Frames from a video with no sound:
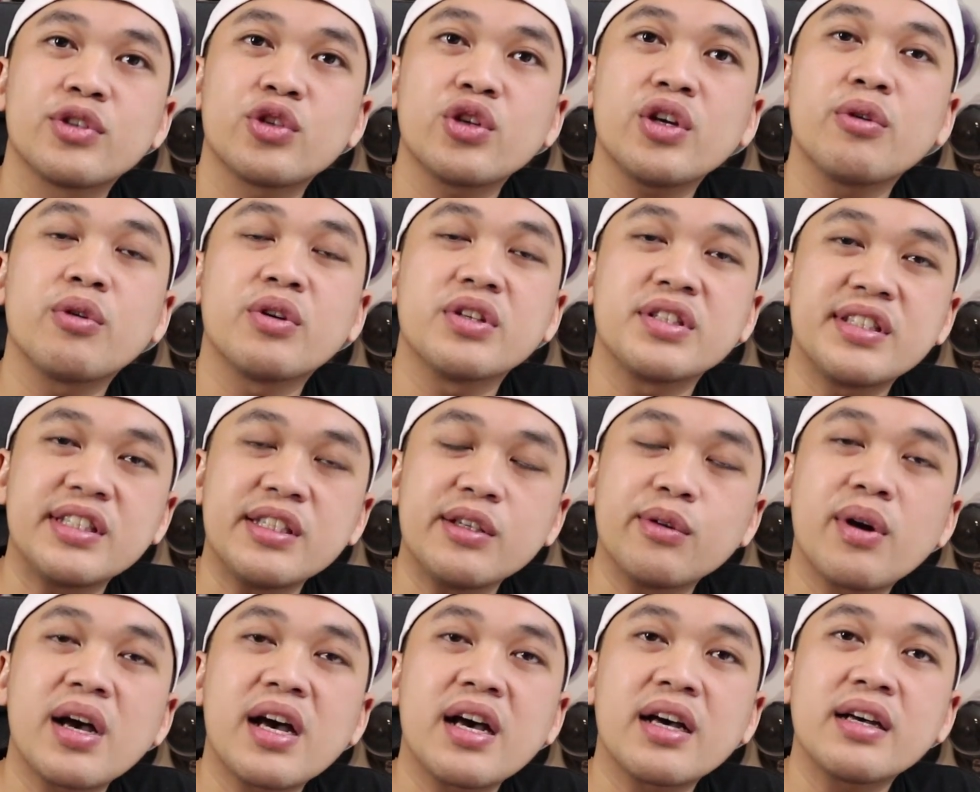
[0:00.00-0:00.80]
所以我
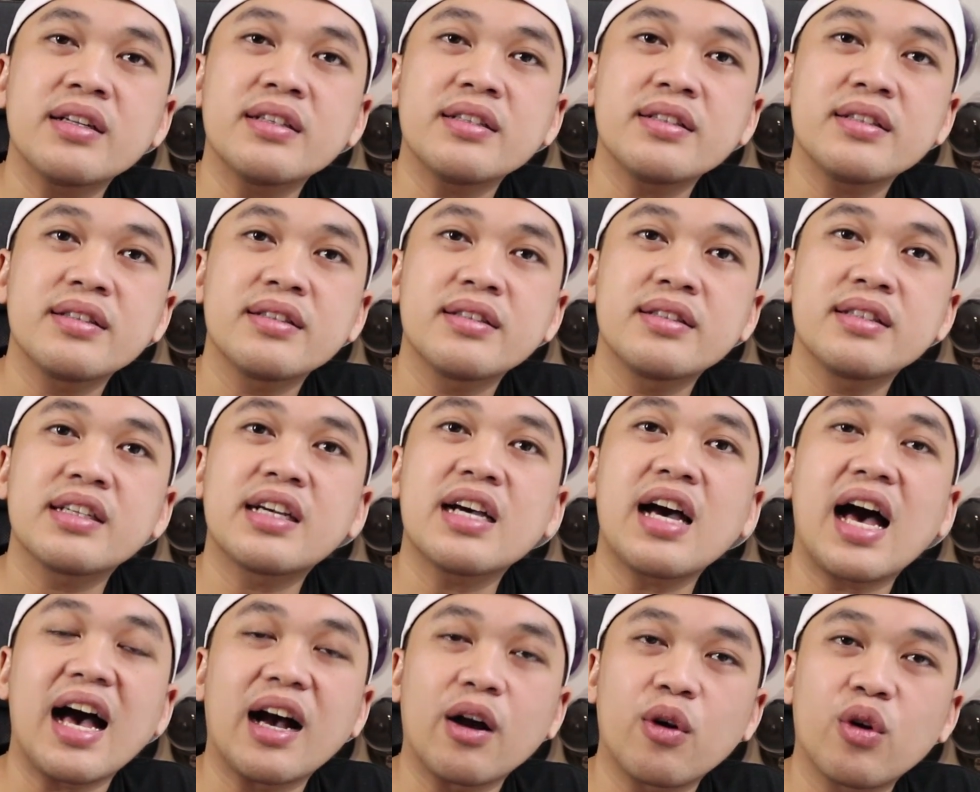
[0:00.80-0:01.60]
希望这
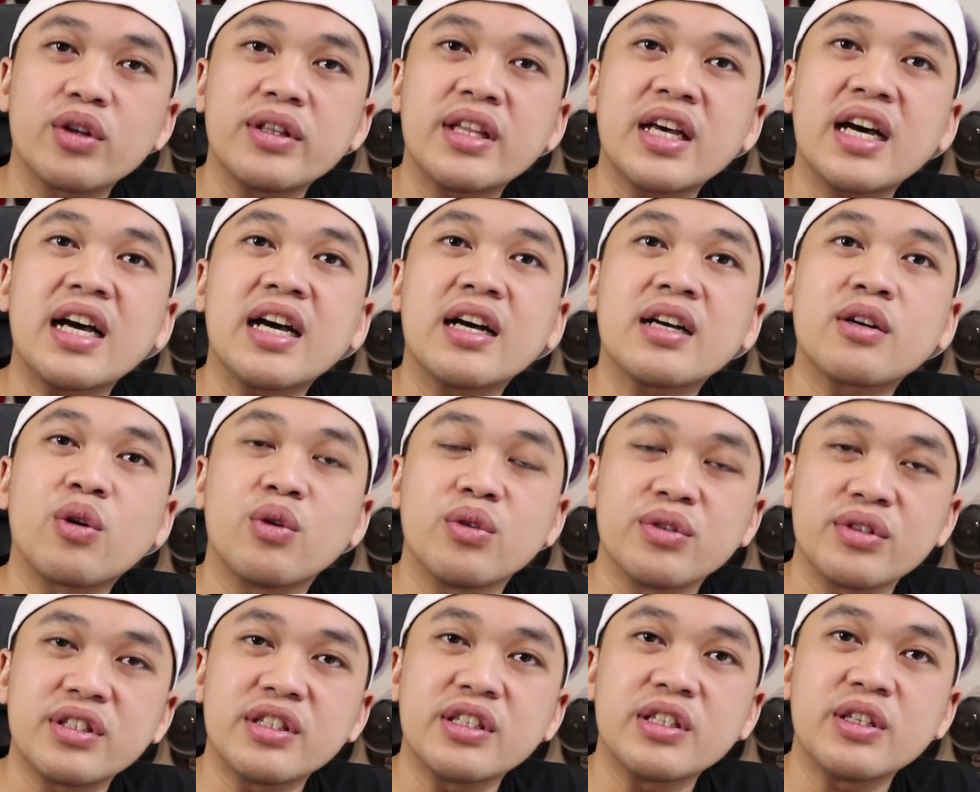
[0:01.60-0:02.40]
个阿国大
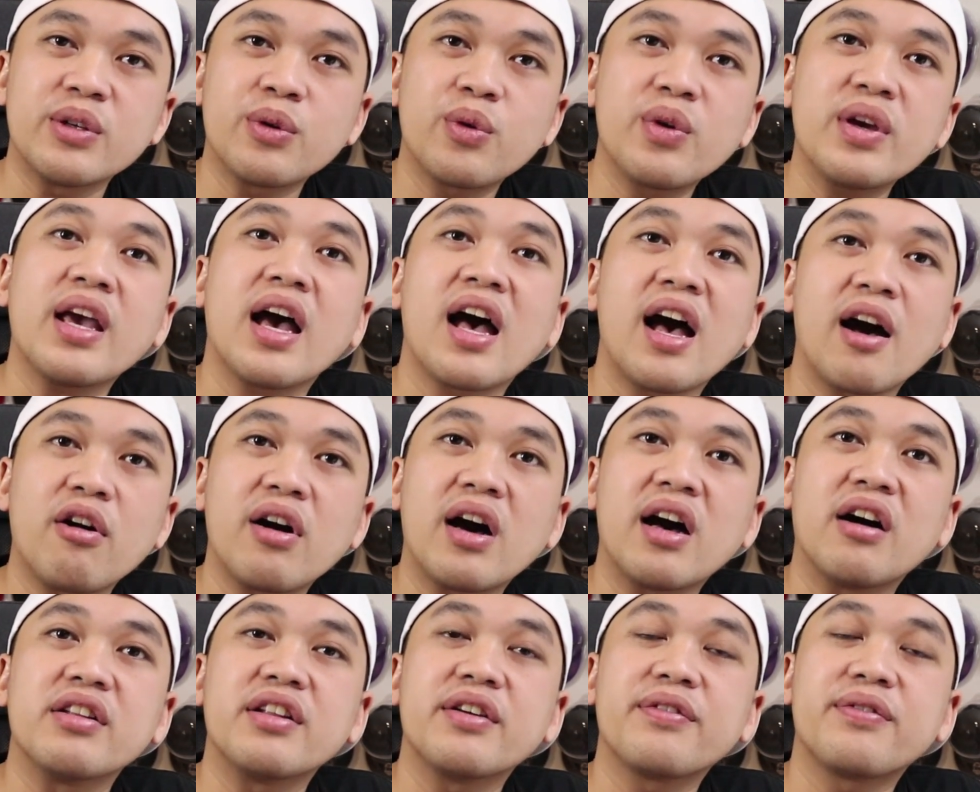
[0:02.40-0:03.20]
公司会好
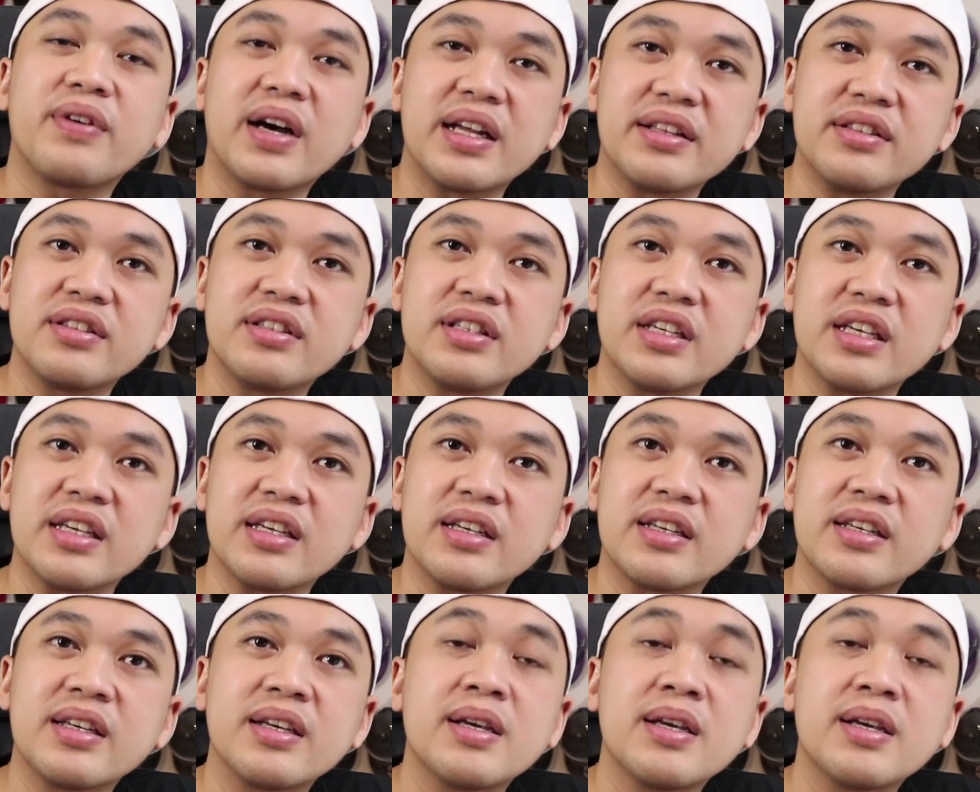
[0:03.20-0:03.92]
好的反省，